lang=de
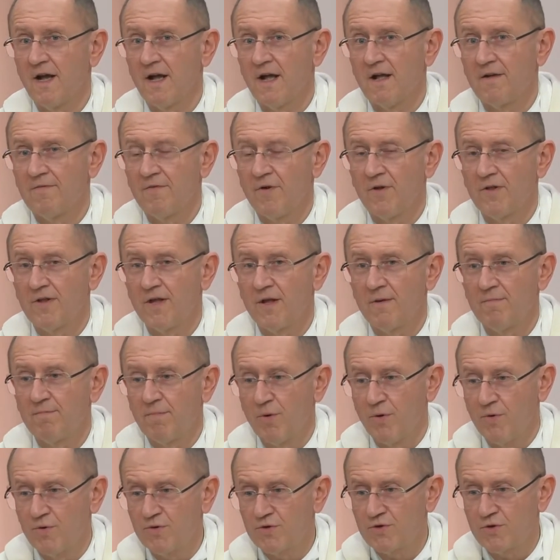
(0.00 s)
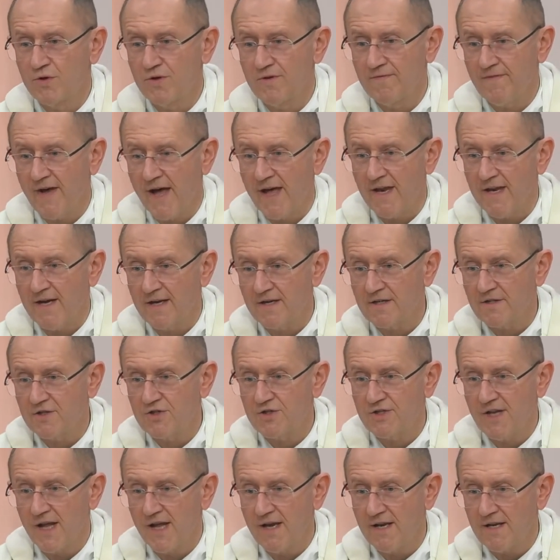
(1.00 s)
von den Punsch- und
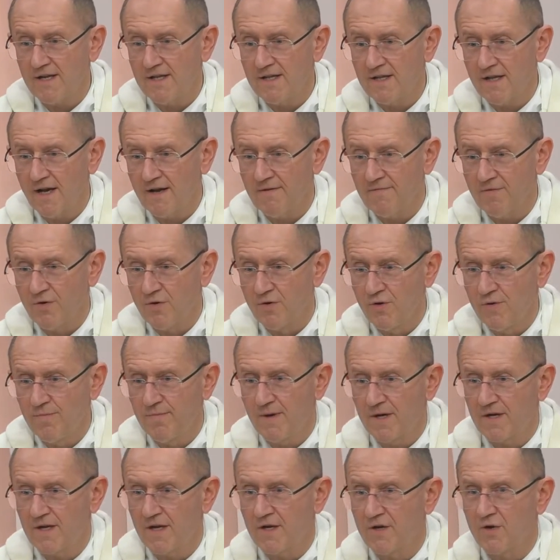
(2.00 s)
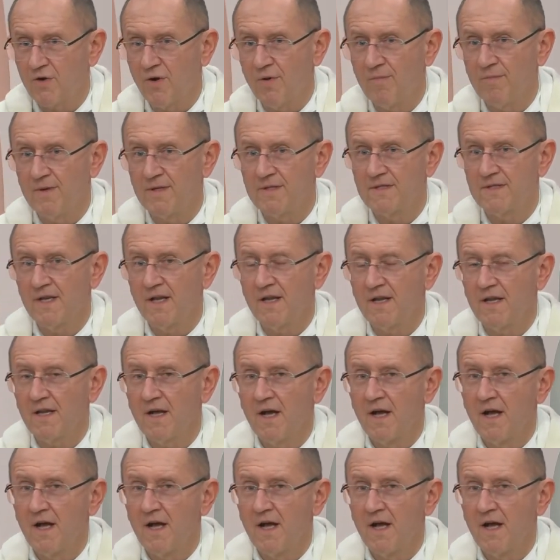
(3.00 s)
Weihnachtsständen da vorübergekommen sind,